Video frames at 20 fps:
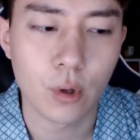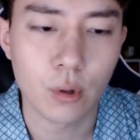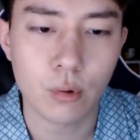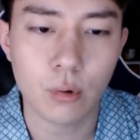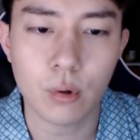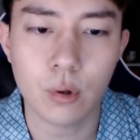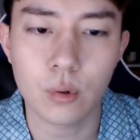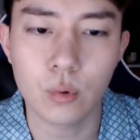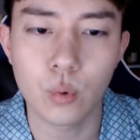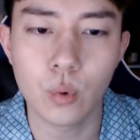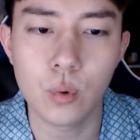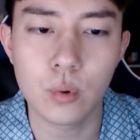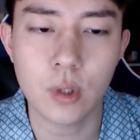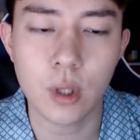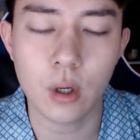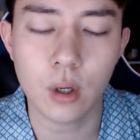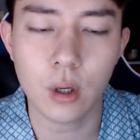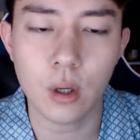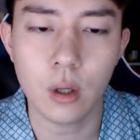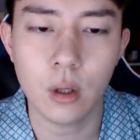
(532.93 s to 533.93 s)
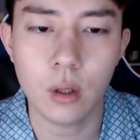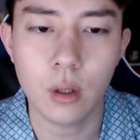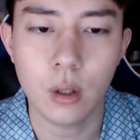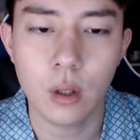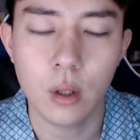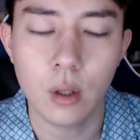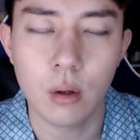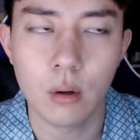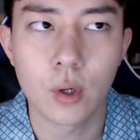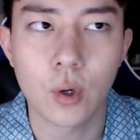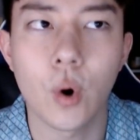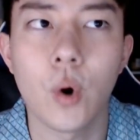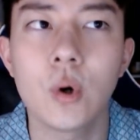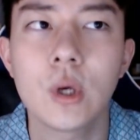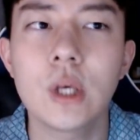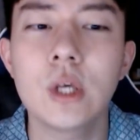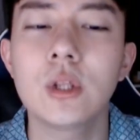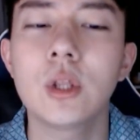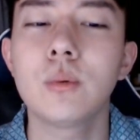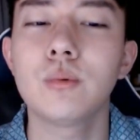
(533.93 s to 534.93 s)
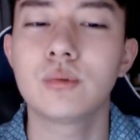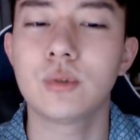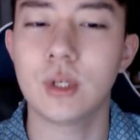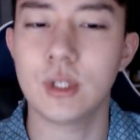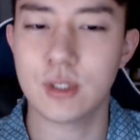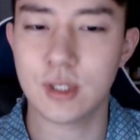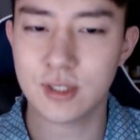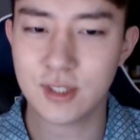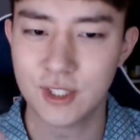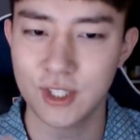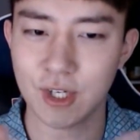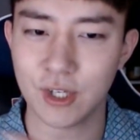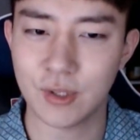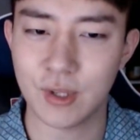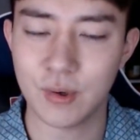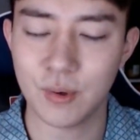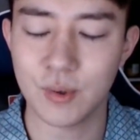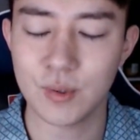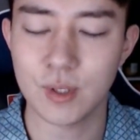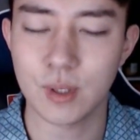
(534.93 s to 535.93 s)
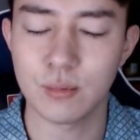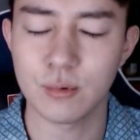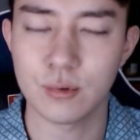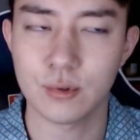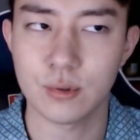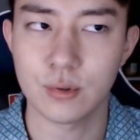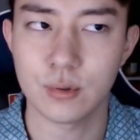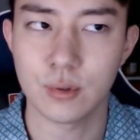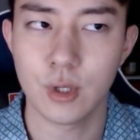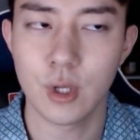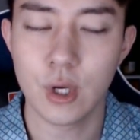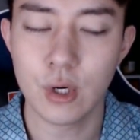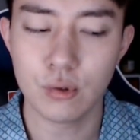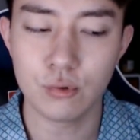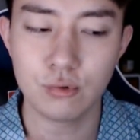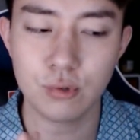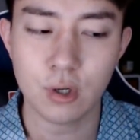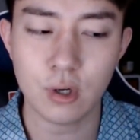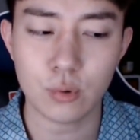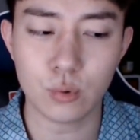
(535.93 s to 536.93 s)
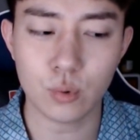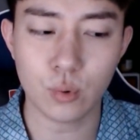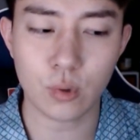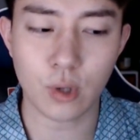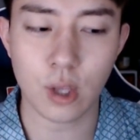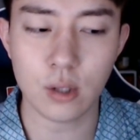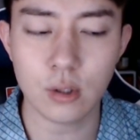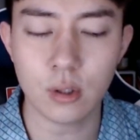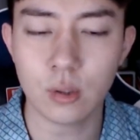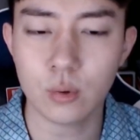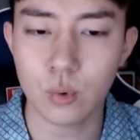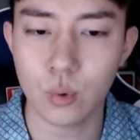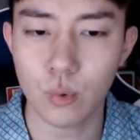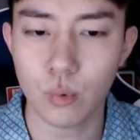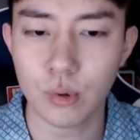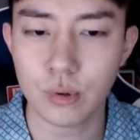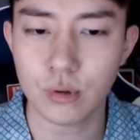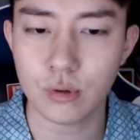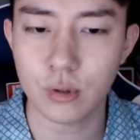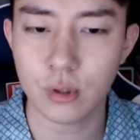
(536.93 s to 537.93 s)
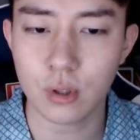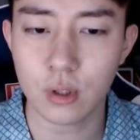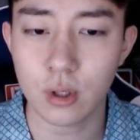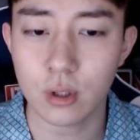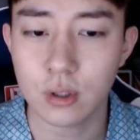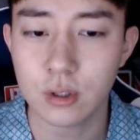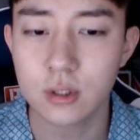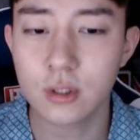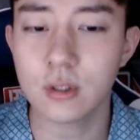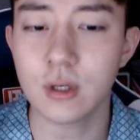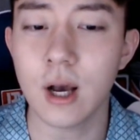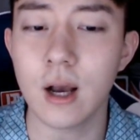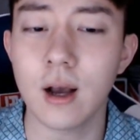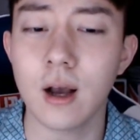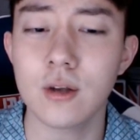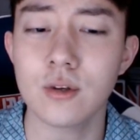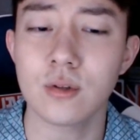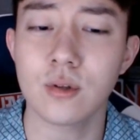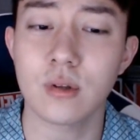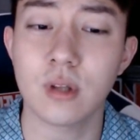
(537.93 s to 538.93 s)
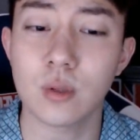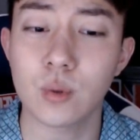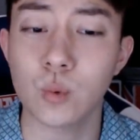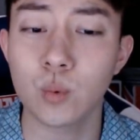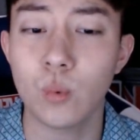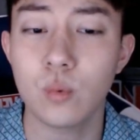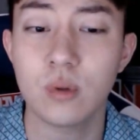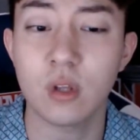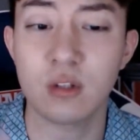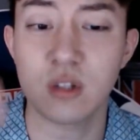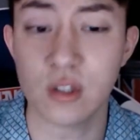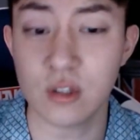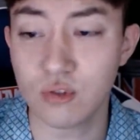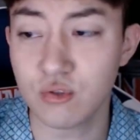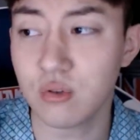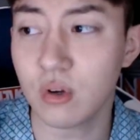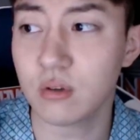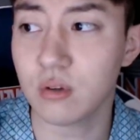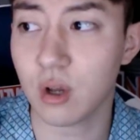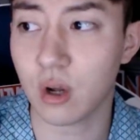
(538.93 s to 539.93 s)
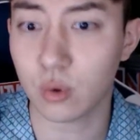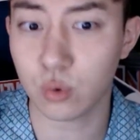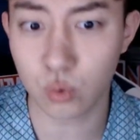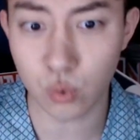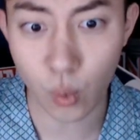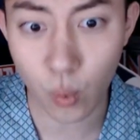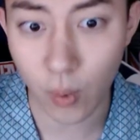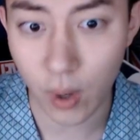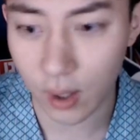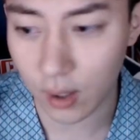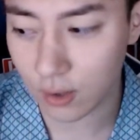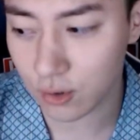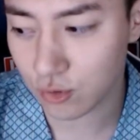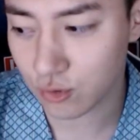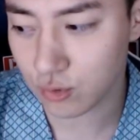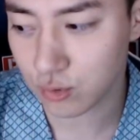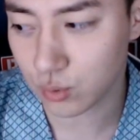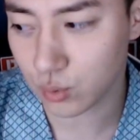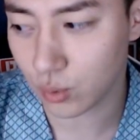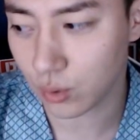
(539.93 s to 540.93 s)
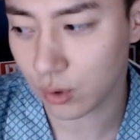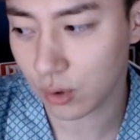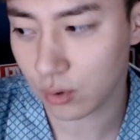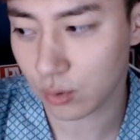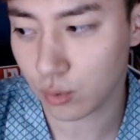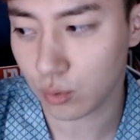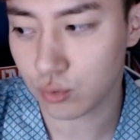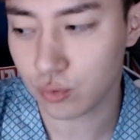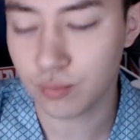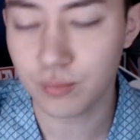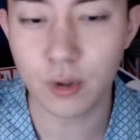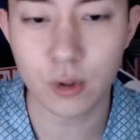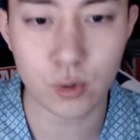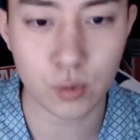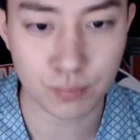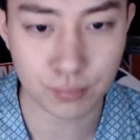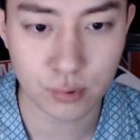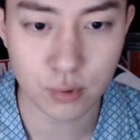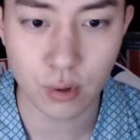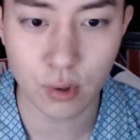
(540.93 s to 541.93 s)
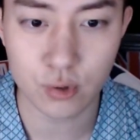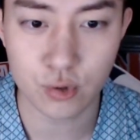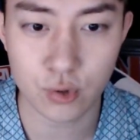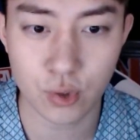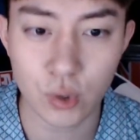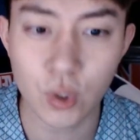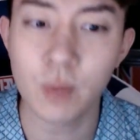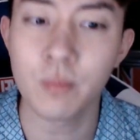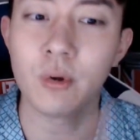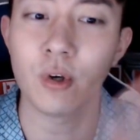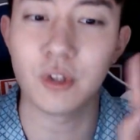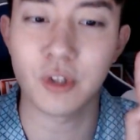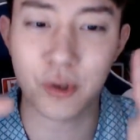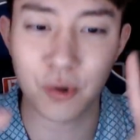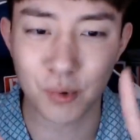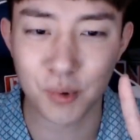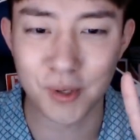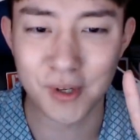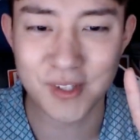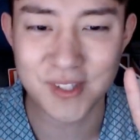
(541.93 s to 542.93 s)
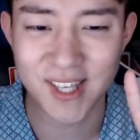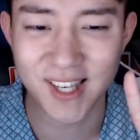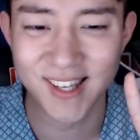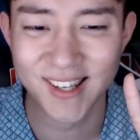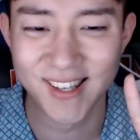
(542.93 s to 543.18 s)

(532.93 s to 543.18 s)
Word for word: 그렇게 놀다가 거기서부터 이제 시작이 된 거지 아무튼 우리가 또 걔네랑 놀고 있으니까 그 아까 전에 사촌 동생 친구란 애가 또 와가지고 또 여기 서또 두 명이 또 붙어가지고 여덟 명이 된 거야 이제